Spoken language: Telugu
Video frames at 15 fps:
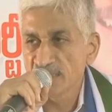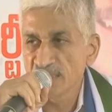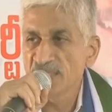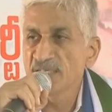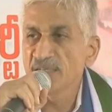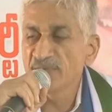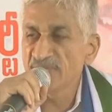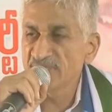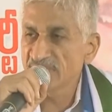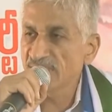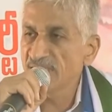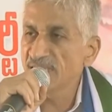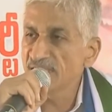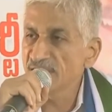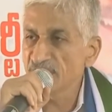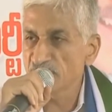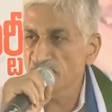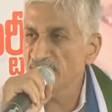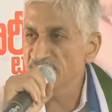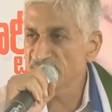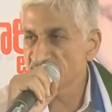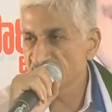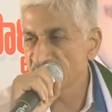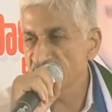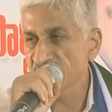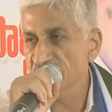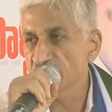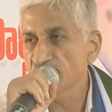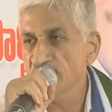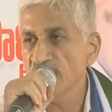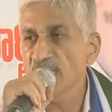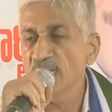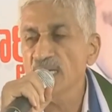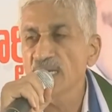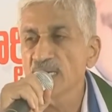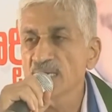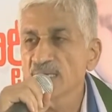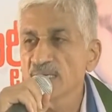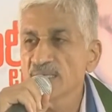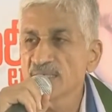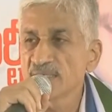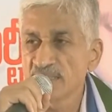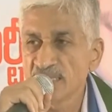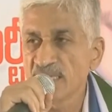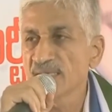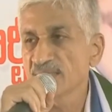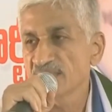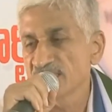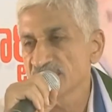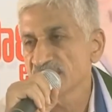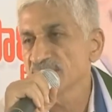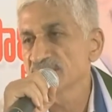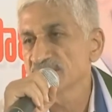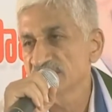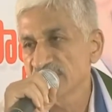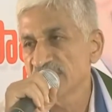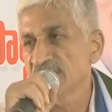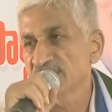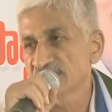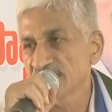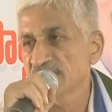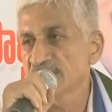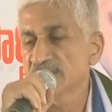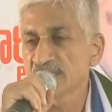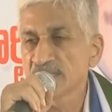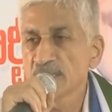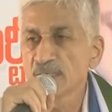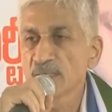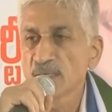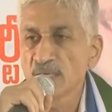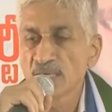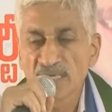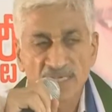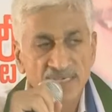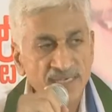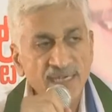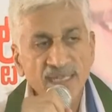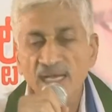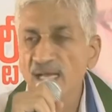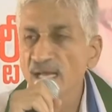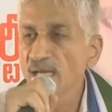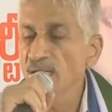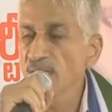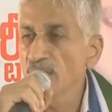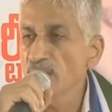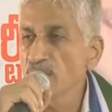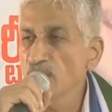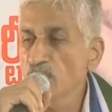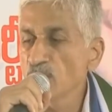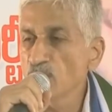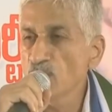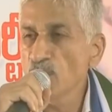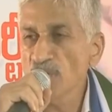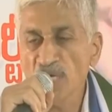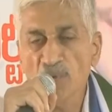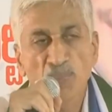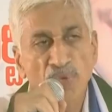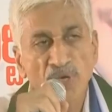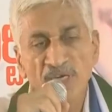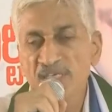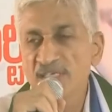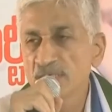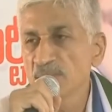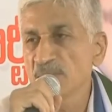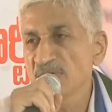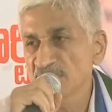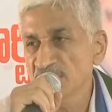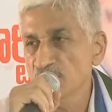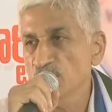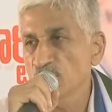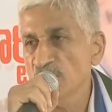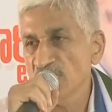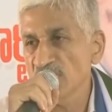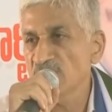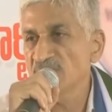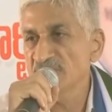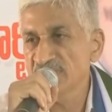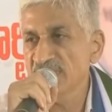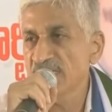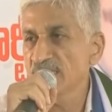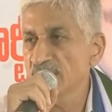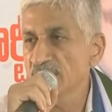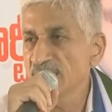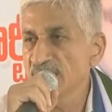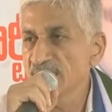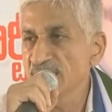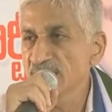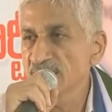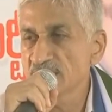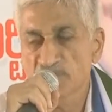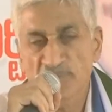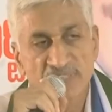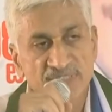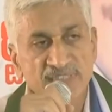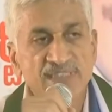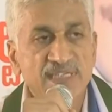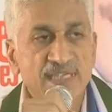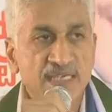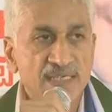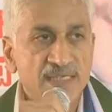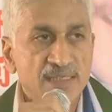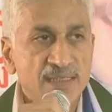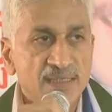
ఇన్నోవేషన్ అండ్ ఇంక్యుబేషన్ సెంటర్కి కూడా ఇనాగరేషన్ చేయడం జరిగింది ఇక్కడ ఒక పాయింట్ని మాత్రం ఒక విషయాన్ని స్పష్టం చేయాలి